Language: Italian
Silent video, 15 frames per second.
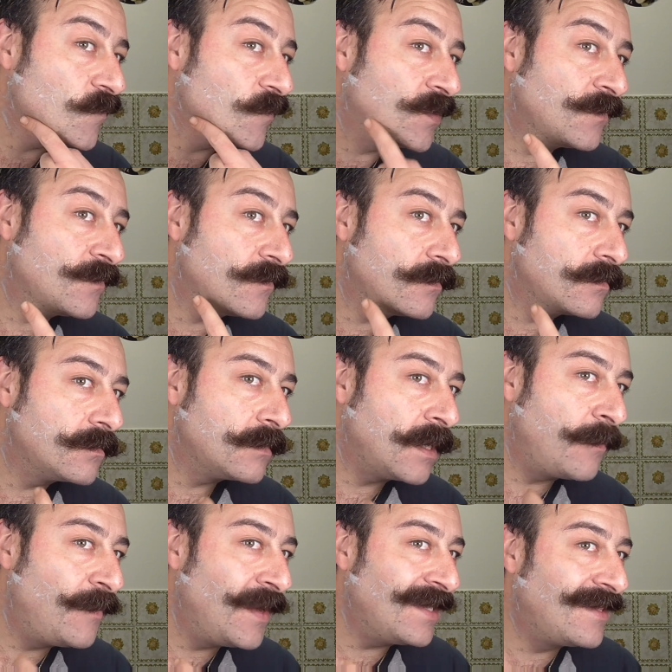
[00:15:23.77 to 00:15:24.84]
se,
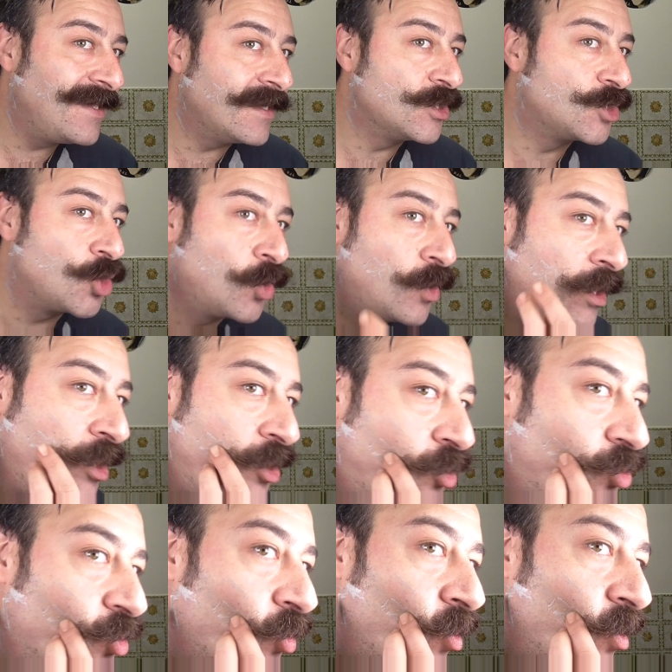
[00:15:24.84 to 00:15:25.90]
a parte che so
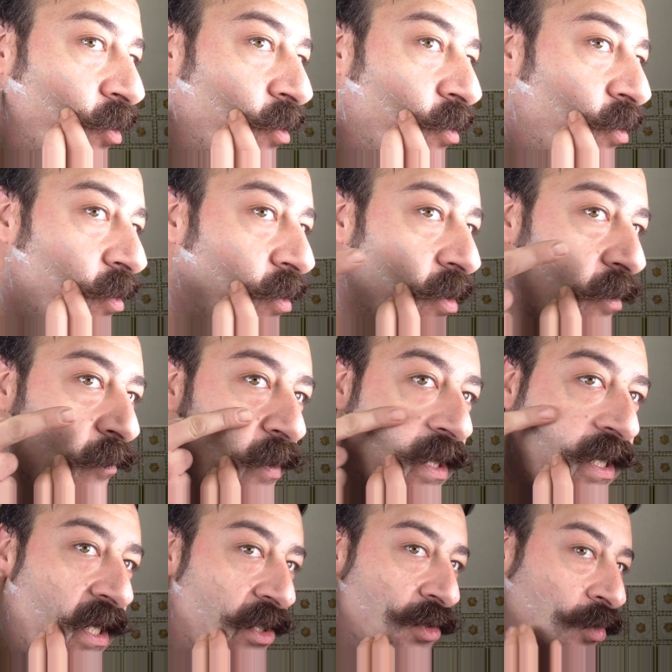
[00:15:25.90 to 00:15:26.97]
grigio,
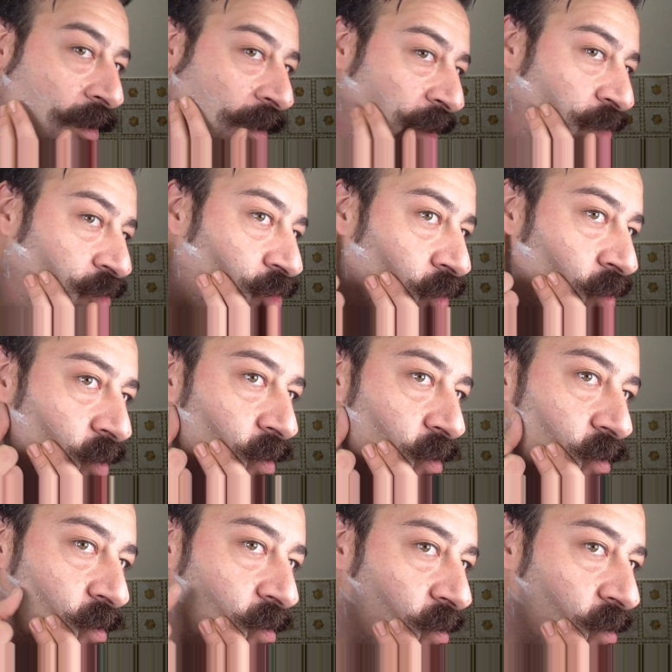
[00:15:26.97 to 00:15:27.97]
perché so grigio?